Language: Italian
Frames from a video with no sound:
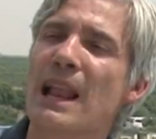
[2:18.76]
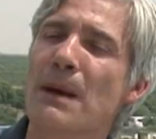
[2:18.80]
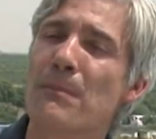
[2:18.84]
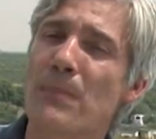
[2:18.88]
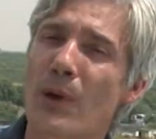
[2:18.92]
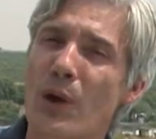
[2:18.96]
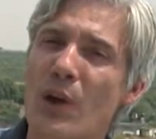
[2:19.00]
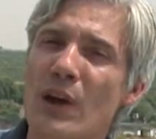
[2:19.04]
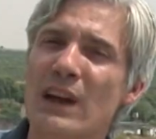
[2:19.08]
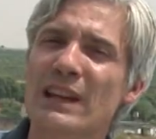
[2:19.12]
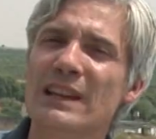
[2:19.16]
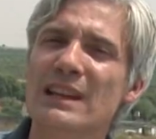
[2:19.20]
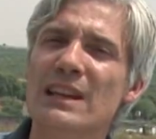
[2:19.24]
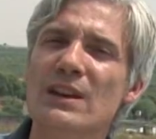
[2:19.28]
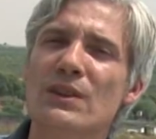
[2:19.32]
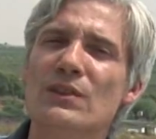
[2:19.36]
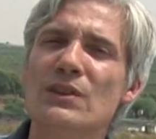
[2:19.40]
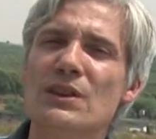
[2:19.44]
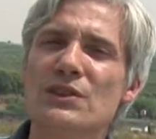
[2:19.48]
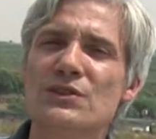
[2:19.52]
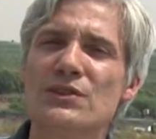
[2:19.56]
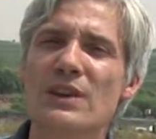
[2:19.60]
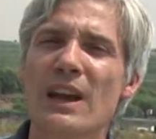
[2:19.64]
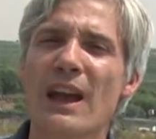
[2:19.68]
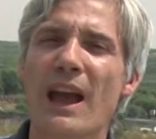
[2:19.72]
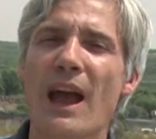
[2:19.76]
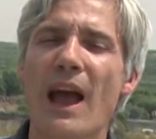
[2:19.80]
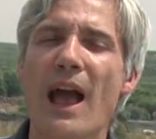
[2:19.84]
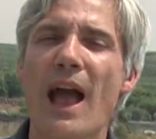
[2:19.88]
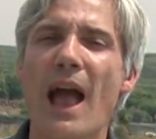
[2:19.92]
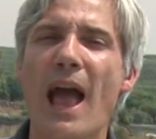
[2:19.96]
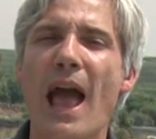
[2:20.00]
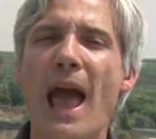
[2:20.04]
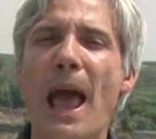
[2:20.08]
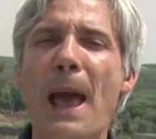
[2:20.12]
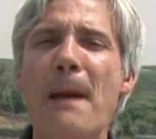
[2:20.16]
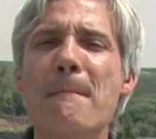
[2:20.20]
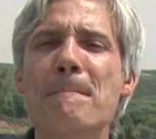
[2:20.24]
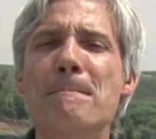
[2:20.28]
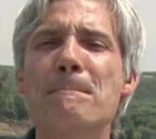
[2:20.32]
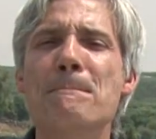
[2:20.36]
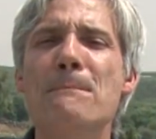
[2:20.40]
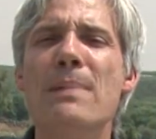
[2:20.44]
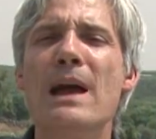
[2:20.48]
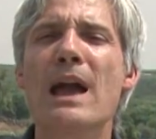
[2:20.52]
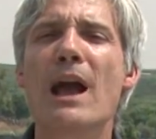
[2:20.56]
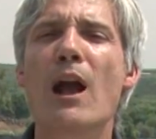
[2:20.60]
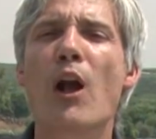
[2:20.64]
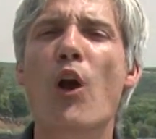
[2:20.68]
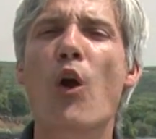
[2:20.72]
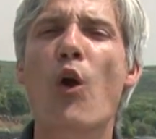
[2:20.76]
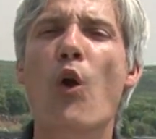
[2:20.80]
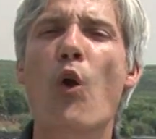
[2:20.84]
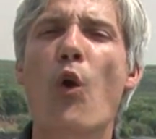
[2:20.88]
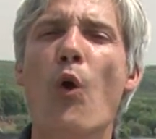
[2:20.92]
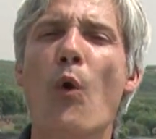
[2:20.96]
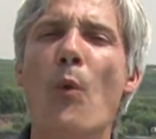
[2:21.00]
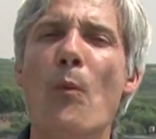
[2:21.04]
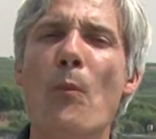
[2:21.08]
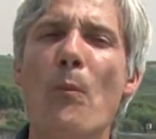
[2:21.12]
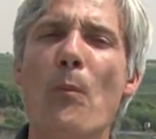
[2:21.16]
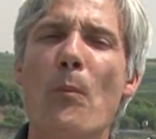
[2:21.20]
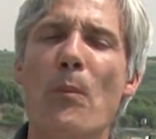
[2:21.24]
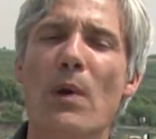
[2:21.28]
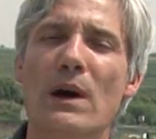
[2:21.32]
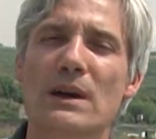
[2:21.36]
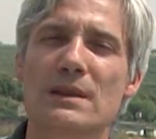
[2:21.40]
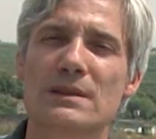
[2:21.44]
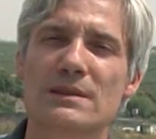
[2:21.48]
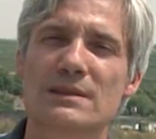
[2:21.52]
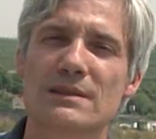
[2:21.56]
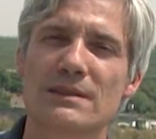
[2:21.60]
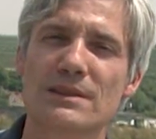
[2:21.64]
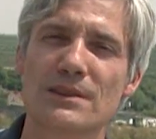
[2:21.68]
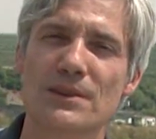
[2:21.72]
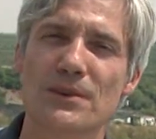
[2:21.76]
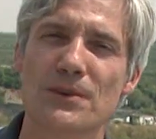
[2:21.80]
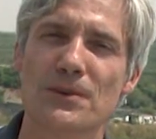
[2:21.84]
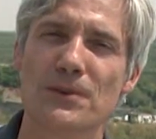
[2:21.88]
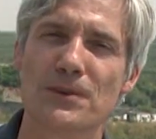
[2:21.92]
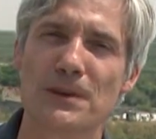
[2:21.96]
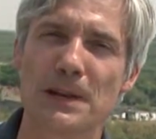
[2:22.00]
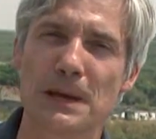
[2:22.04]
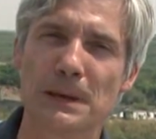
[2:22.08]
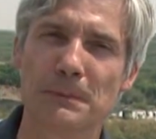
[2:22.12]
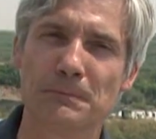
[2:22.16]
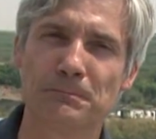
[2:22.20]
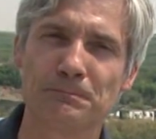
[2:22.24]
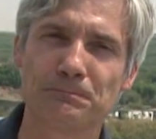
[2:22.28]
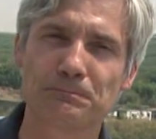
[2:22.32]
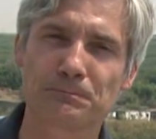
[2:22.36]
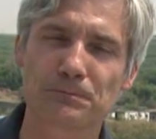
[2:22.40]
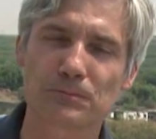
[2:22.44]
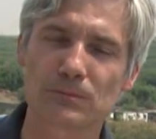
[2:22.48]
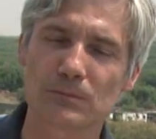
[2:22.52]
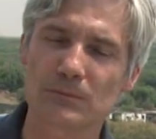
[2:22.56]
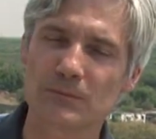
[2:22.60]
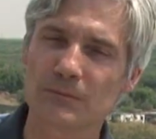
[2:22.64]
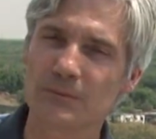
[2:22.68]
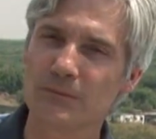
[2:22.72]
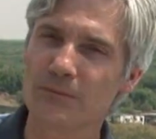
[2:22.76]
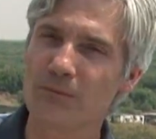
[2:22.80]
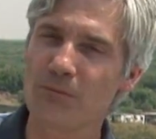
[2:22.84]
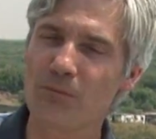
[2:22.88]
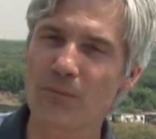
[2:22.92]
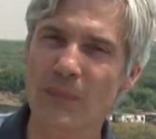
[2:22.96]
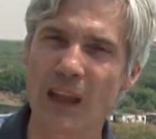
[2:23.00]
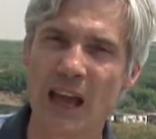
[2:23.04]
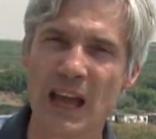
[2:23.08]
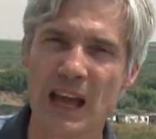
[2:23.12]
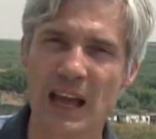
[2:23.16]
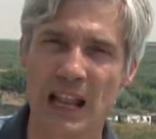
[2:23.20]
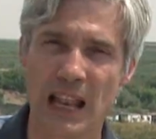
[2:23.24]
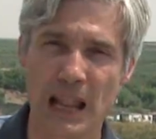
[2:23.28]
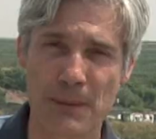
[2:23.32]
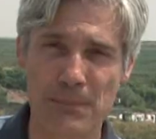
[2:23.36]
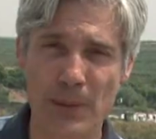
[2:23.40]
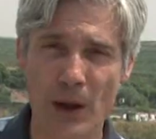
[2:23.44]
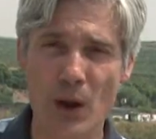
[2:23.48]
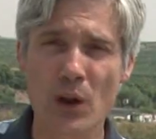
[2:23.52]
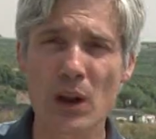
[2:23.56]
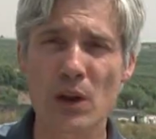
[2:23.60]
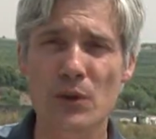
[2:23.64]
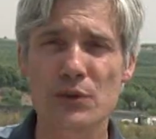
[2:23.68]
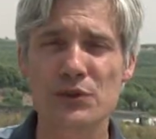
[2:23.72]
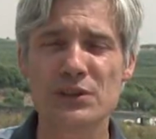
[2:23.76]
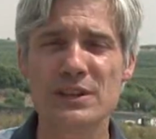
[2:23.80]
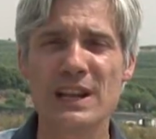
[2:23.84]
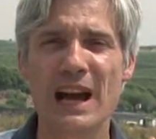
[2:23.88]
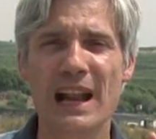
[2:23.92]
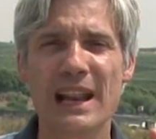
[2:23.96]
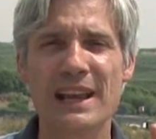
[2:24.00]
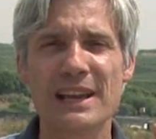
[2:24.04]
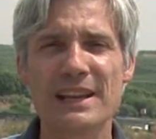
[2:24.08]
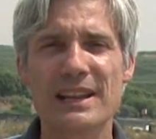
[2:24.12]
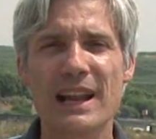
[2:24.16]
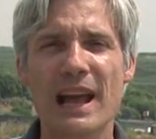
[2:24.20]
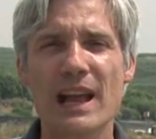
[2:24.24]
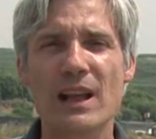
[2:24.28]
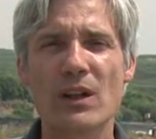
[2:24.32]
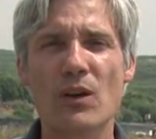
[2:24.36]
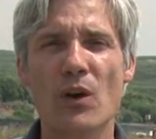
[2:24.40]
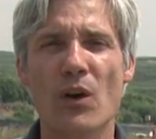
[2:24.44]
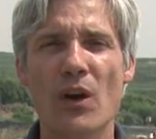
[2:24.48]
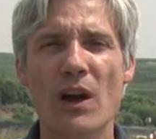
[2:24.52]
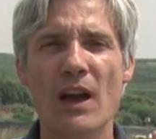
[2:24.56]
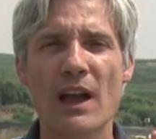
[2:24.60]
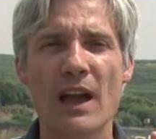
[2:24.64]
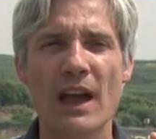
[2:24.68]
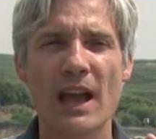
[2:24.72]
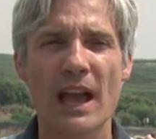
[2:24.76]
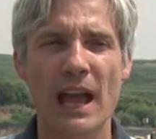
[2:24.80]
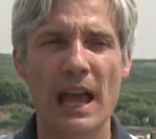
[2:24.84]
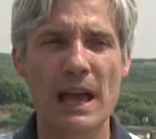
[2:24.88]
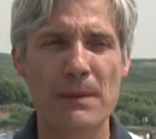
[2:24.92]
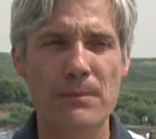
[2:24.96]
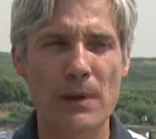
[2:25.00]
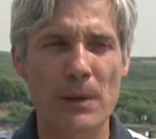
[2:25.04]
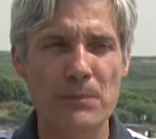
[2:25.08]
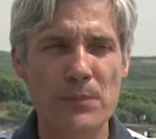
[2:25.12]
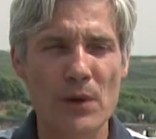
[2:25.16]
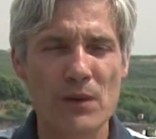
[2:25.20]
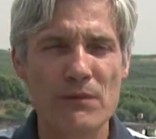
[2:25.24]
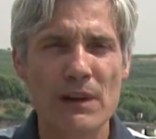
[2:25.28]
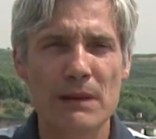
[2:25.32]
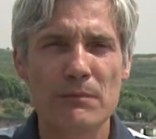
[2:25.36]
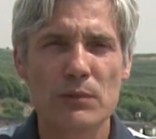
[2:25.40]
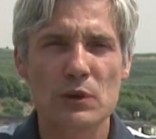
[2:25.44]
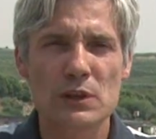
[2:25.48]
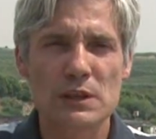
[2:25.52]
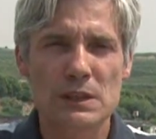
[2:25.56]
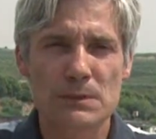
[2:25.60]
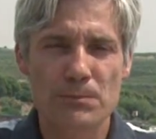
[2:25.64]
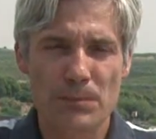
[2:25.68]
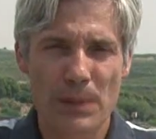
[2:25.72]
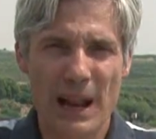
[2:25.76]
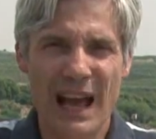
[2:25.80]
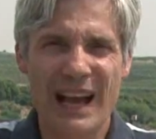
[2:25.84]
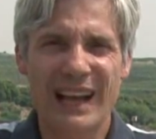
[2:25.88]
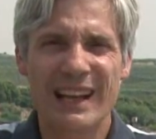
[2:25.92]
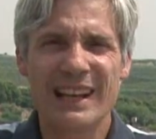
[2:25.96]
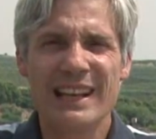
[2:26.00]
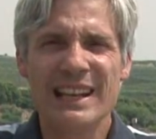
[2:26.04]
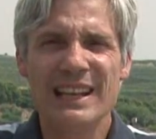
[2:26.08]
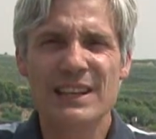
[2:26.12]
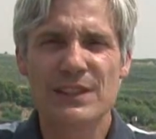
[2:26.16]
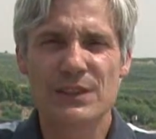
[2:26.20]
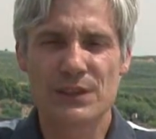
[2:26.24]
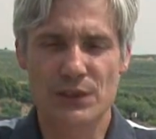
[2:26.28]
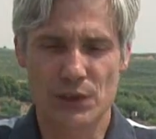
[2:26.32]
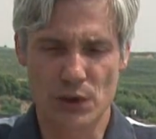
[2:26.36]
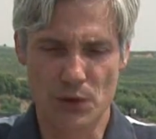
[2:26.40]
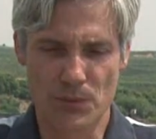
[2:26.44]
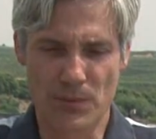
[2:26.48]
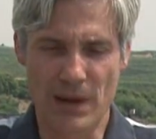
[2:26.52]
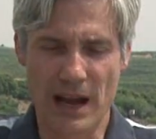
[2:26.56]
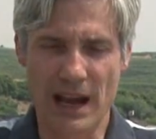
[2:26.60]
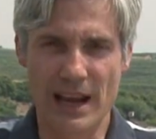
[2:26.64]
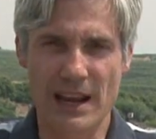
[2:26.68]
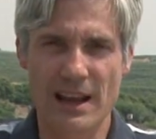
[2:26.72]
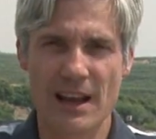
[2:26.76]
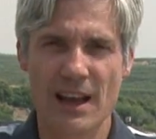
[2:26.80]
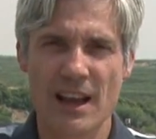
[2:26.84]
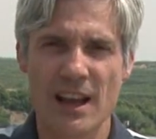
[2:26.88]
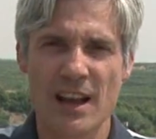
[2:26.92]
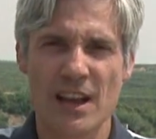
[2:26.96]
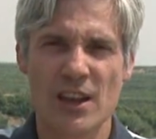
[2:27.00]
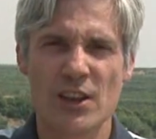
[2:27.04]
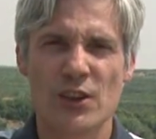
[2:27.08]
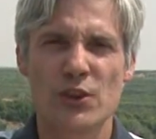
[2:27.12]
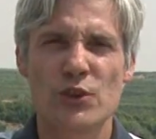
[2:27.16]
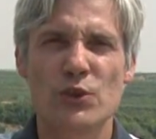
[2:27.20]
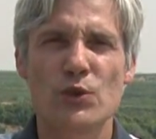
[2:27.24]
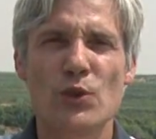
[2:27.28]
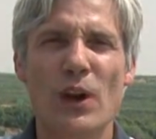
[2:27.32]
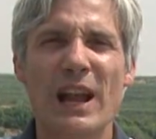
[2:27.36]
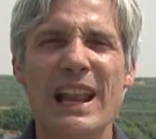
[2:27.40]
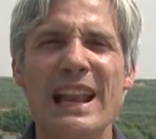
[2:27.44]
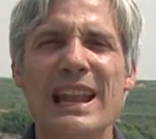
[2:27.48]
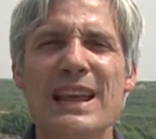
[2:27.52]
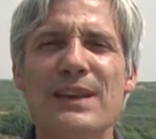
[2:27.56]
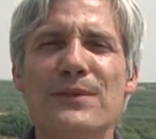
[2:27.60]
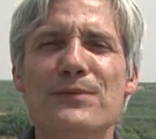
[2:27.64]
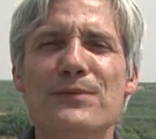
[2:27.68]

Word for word: la parola di Dio dice ebbe compassione. La parola originale in greco è proprio il verbo splanknizomai, cioè le